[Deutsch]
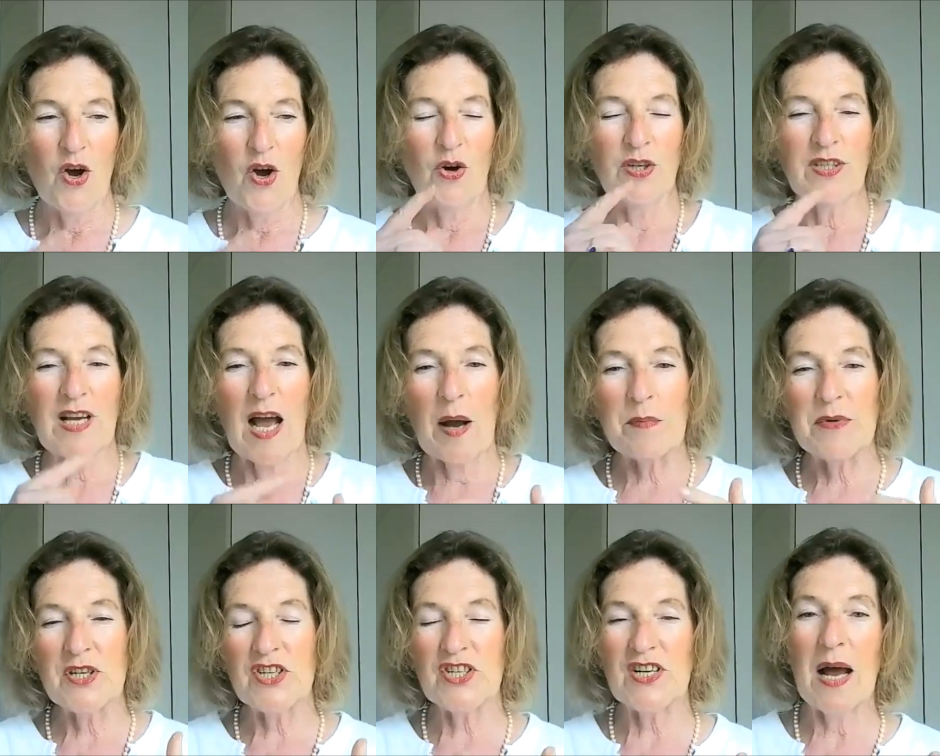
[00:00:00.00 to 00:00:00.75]
Und
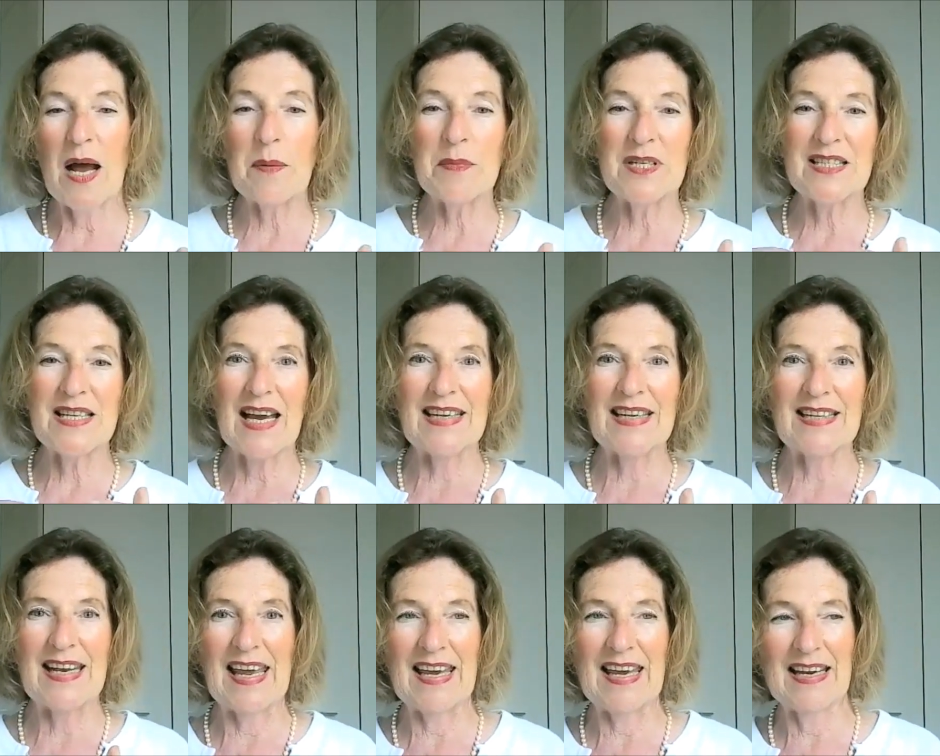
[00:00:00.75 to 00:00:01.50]
kann mich damit
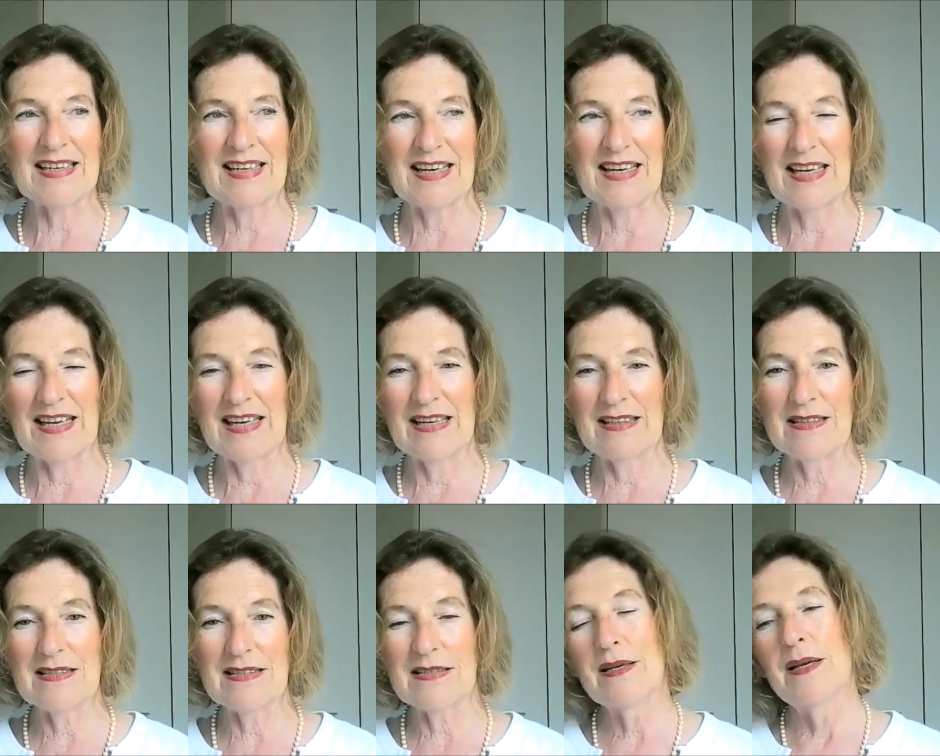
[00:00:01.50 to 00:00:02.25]

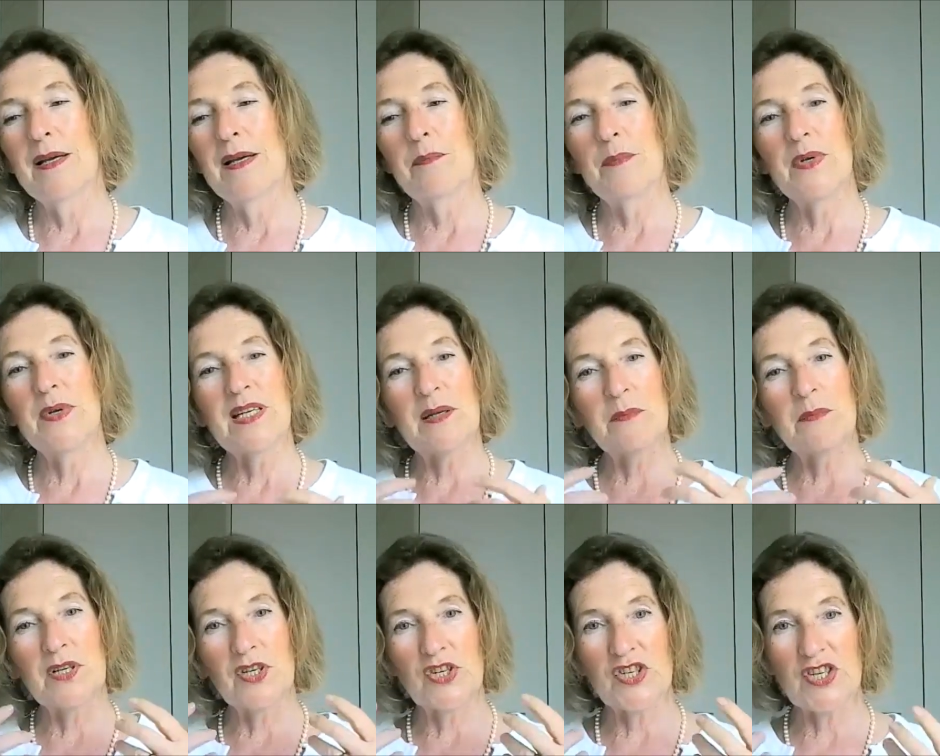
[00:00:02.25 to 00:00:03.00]
einhergehend mit
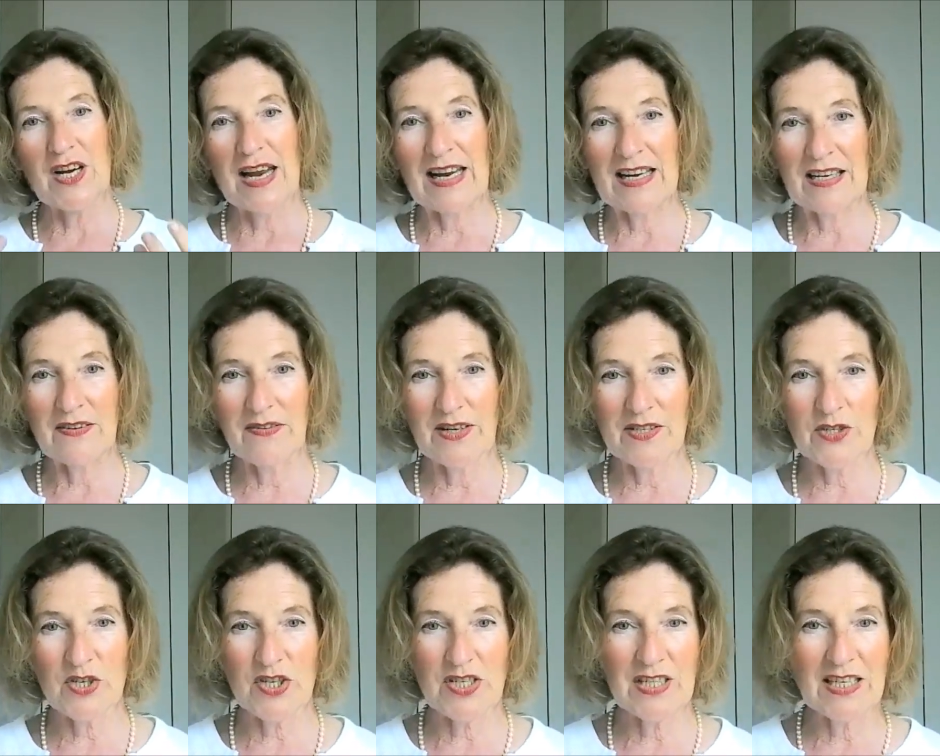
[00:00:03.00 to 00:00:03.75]
dem Geschenk,
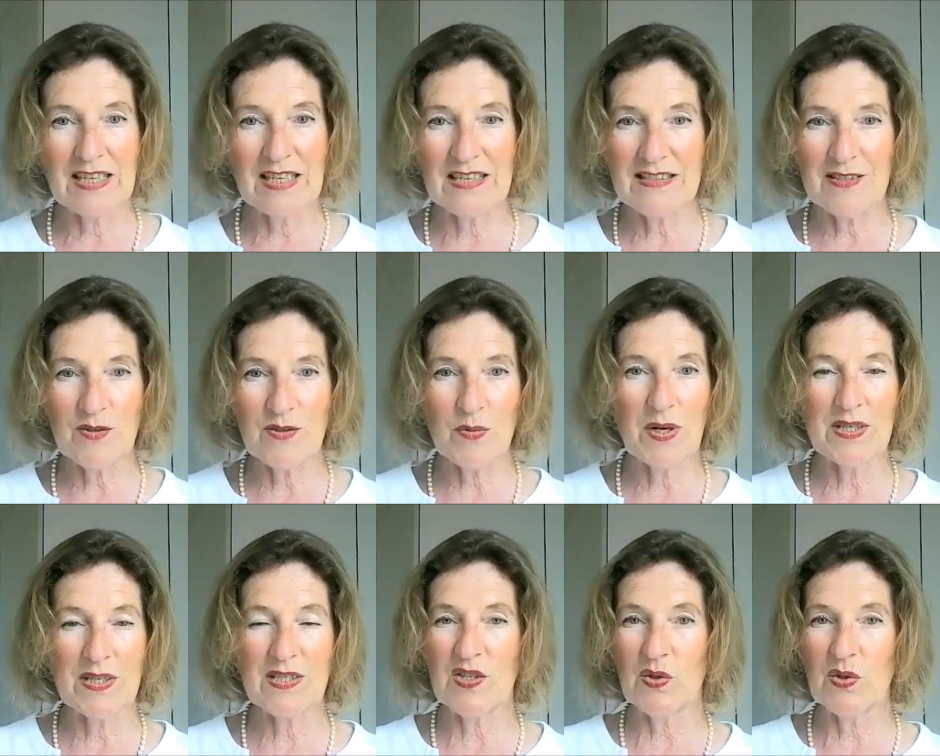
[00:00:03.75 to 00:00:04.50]
was ich in jeder
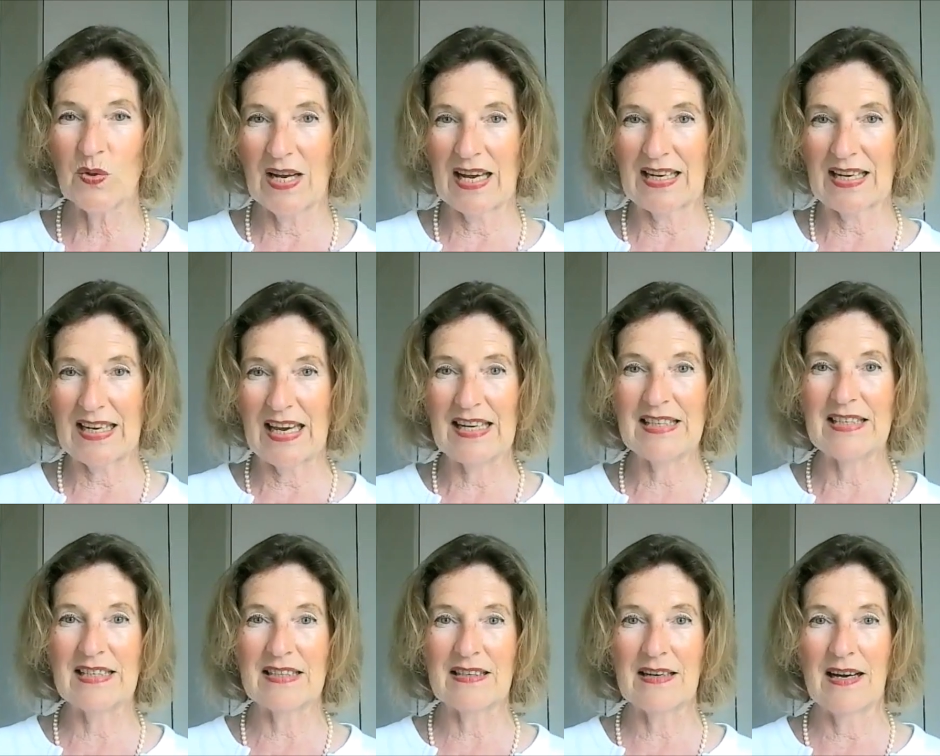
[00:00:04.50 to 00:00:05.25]
Situation
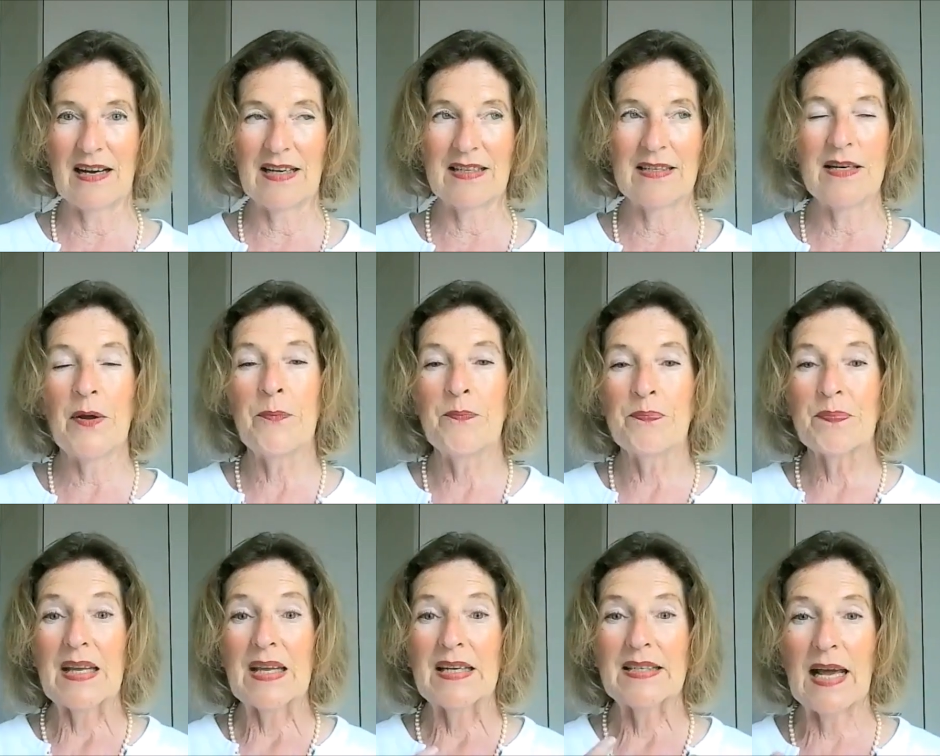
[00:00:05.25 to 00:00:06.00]
erkennen kann,
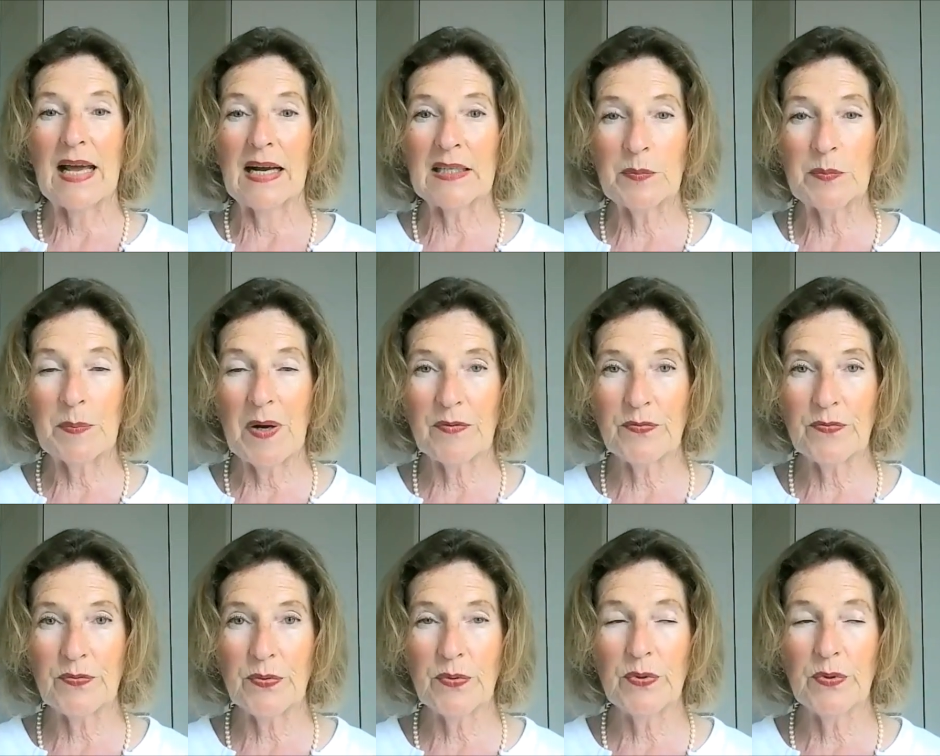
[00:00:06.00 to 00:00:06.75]
dankbar
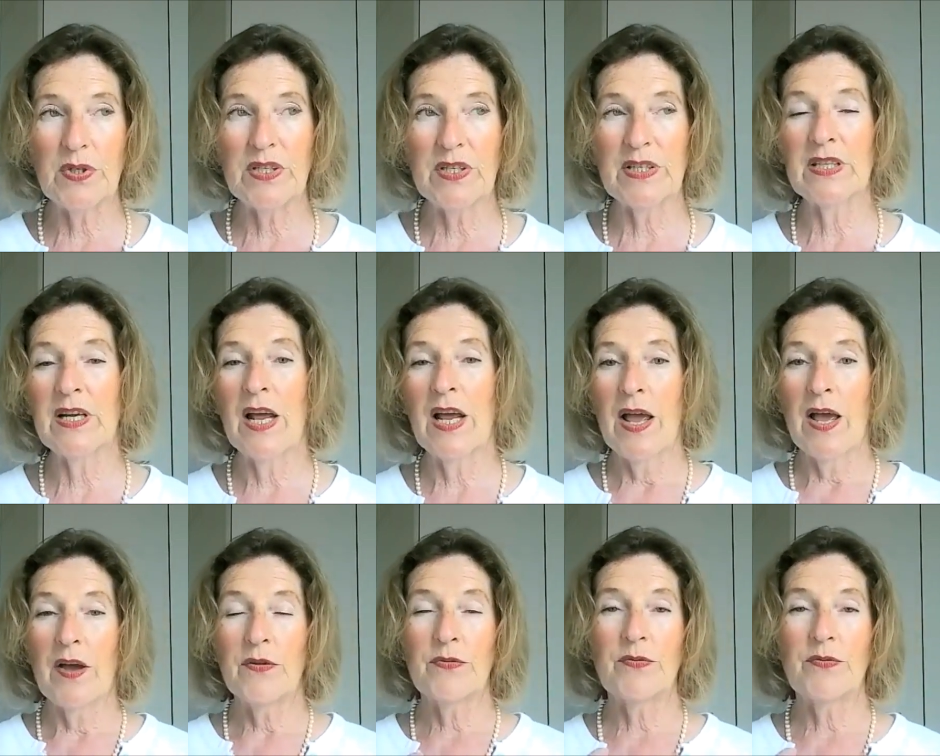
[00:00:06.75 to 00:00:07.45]
fühlen,